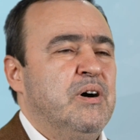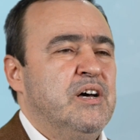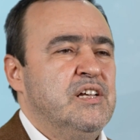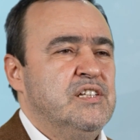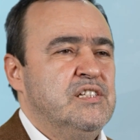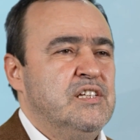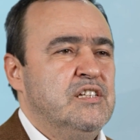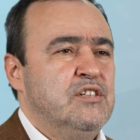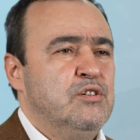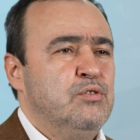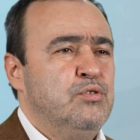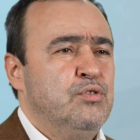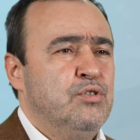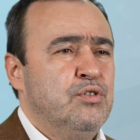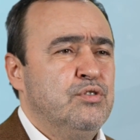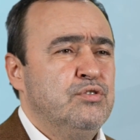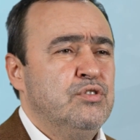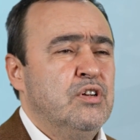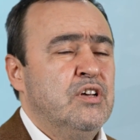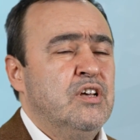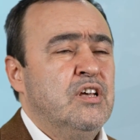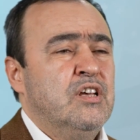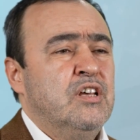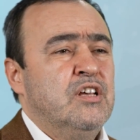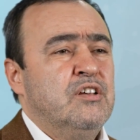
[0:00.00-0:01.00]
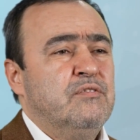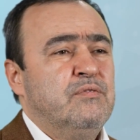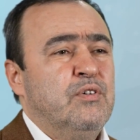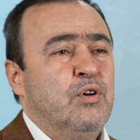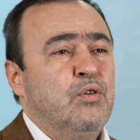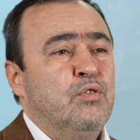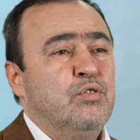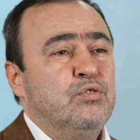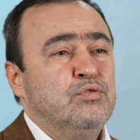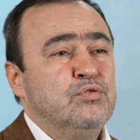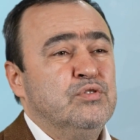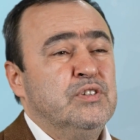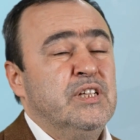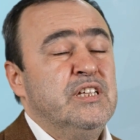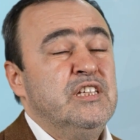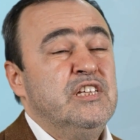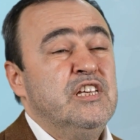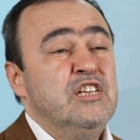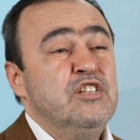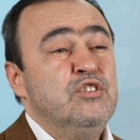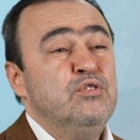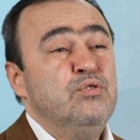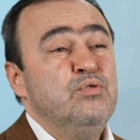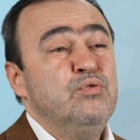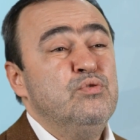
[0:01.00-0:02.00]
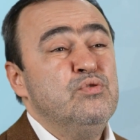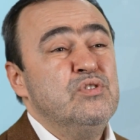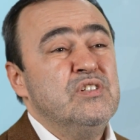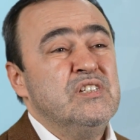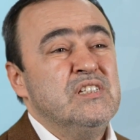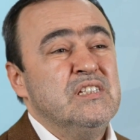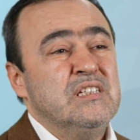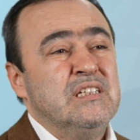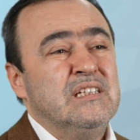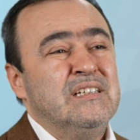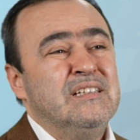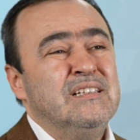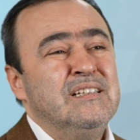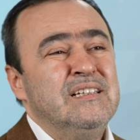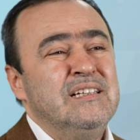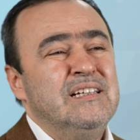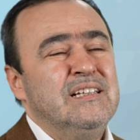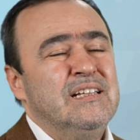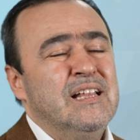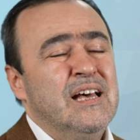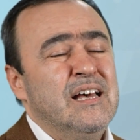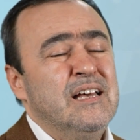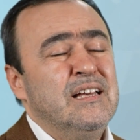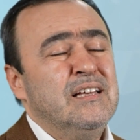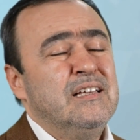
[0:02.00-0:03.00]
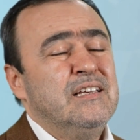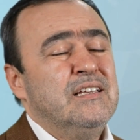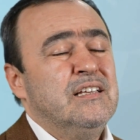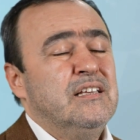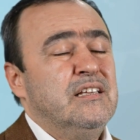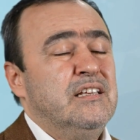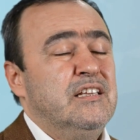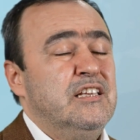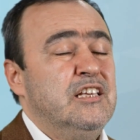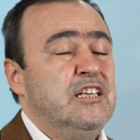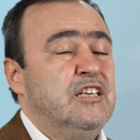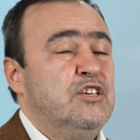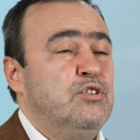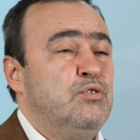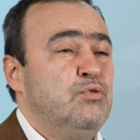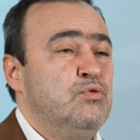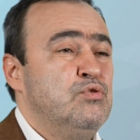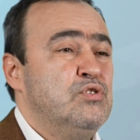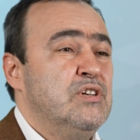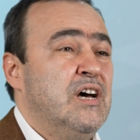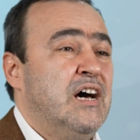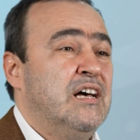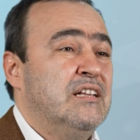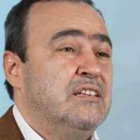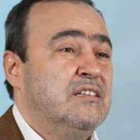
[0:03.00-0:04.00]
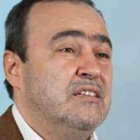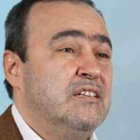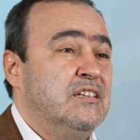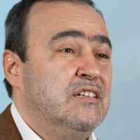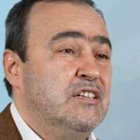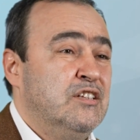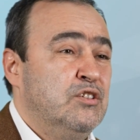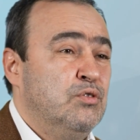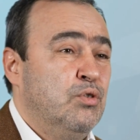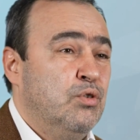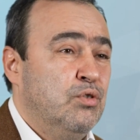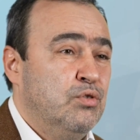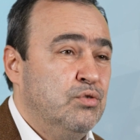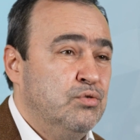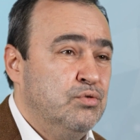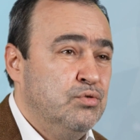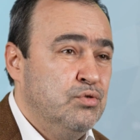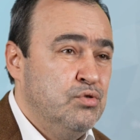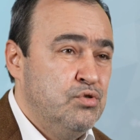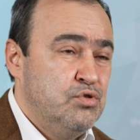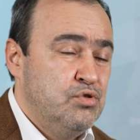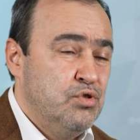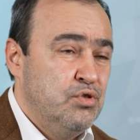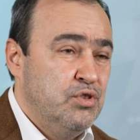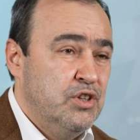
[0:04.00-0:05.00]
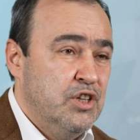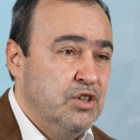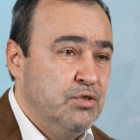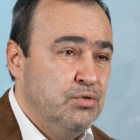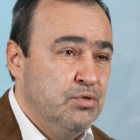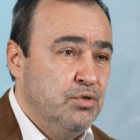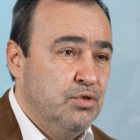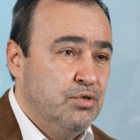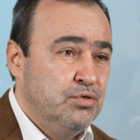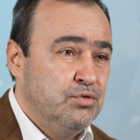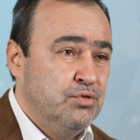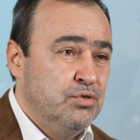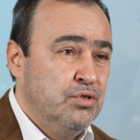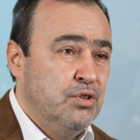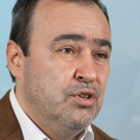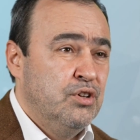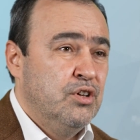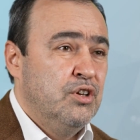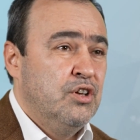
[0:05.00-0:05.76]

bahsediliyor ve orduda 700 zırhlıyla 200 atlının olduğu söyleniyordu.